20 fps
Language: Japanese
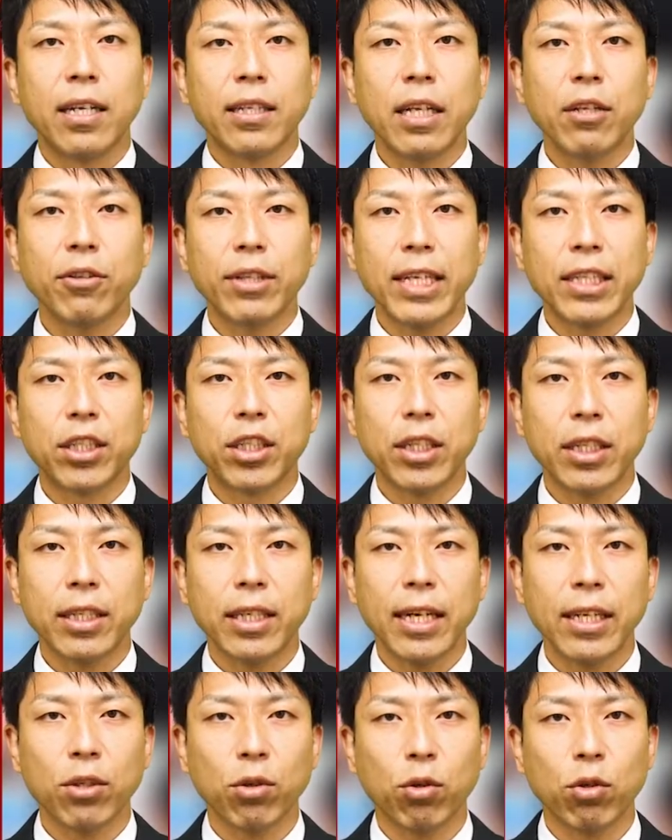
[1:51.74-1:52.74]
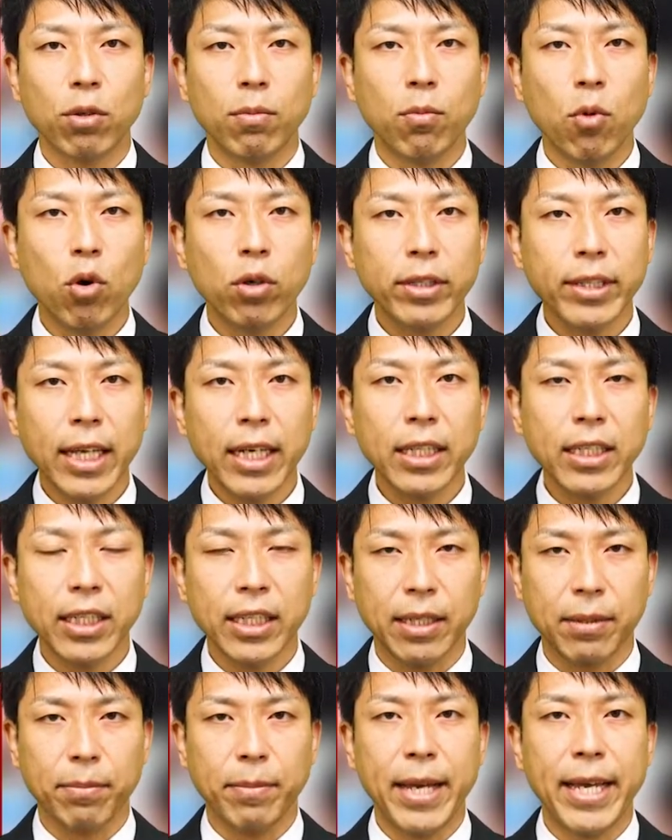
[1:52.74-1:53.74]
なのでしっかりとこの目的
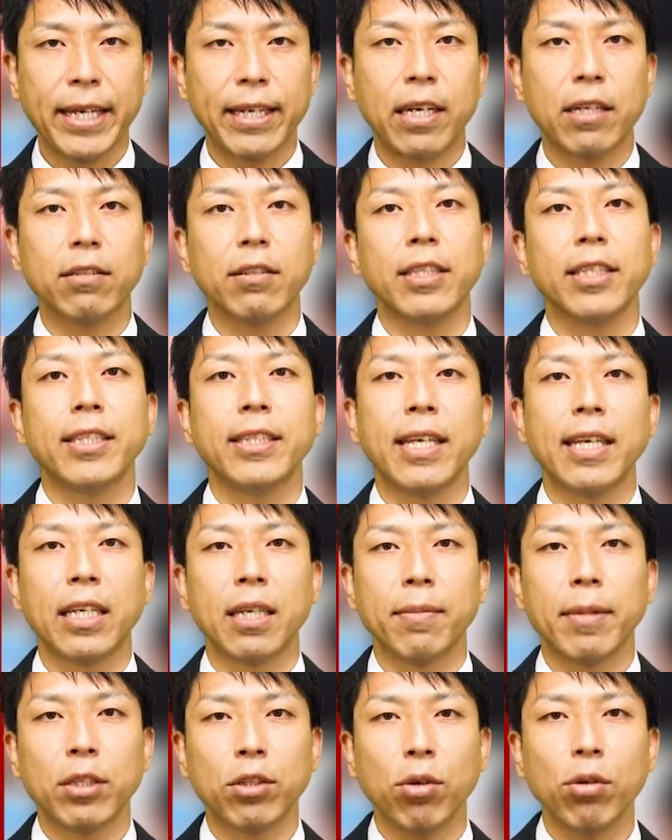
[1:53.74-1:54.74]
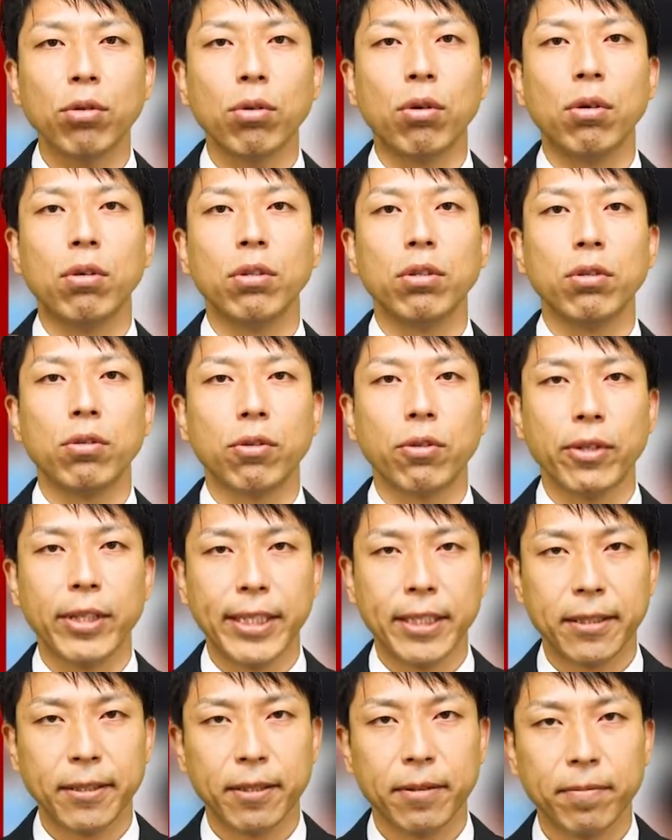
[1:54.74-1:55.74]
地明確にしていきましょうということ
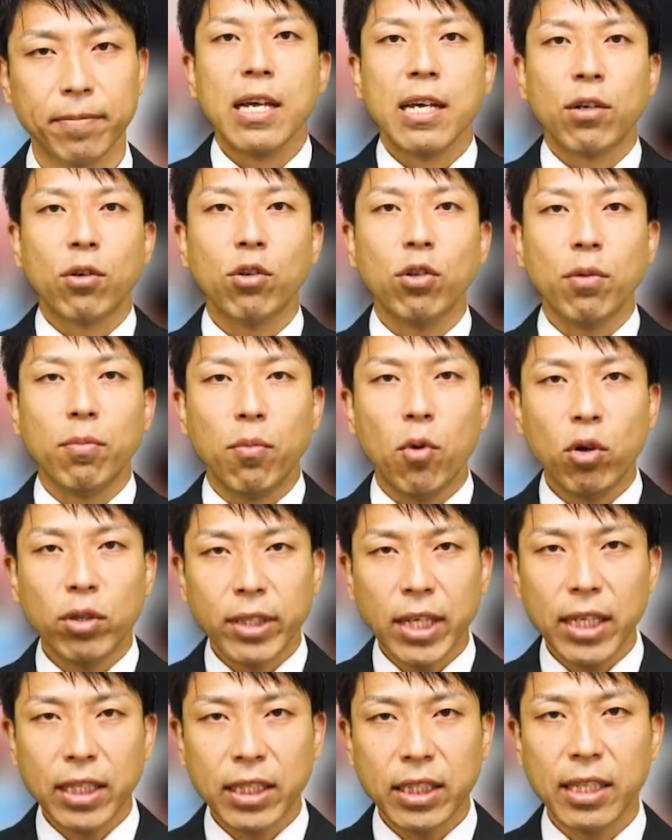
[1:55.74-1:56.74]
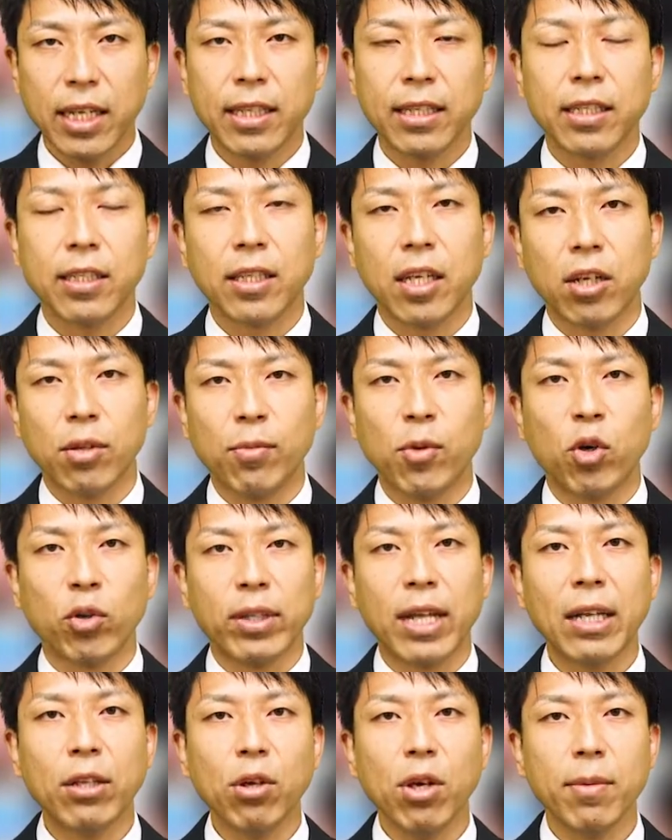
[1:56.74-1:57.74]
です。この目的地なんですけれども、
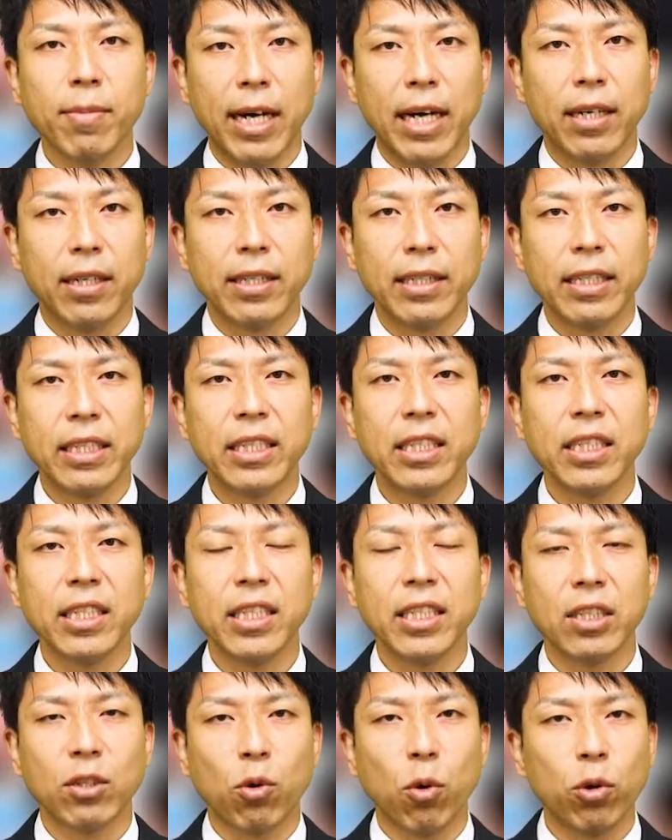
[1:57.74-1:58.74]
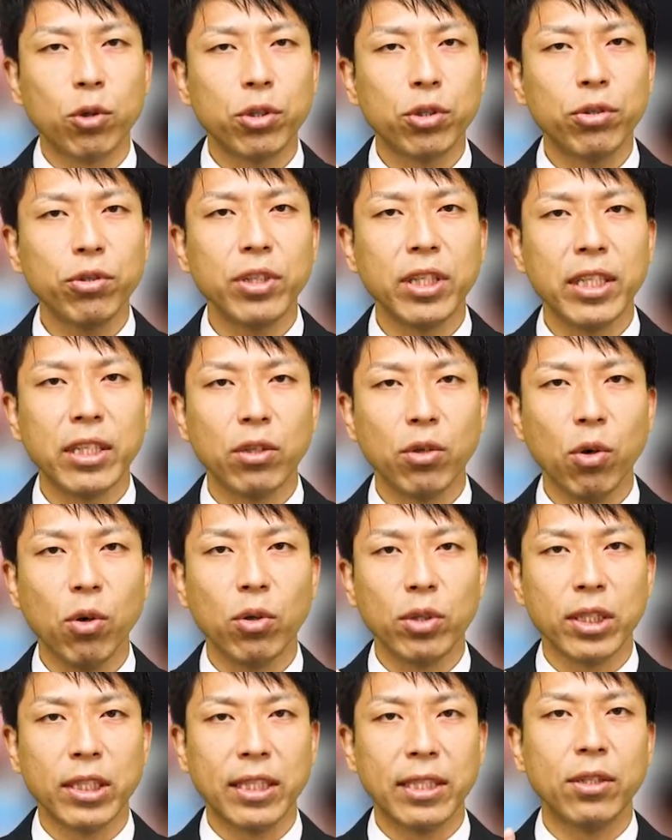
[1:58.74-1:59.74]
例えば1日50人
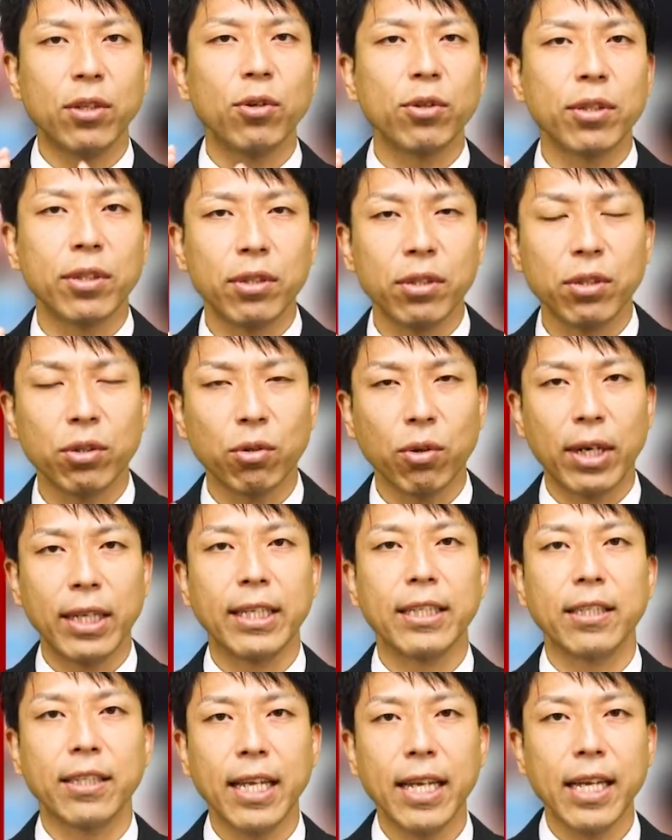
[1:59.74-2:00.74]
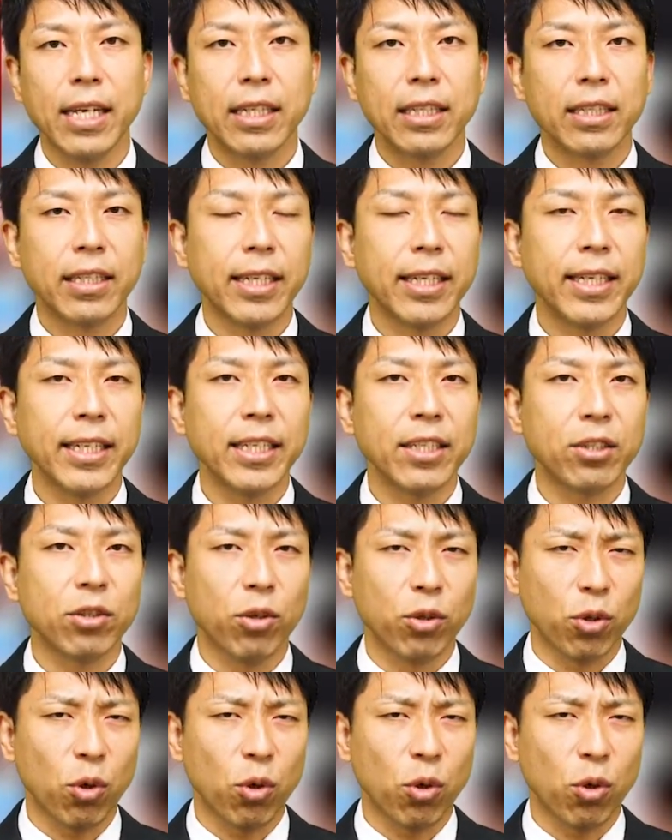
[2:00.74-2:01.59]
を診療するとかですね、自費率を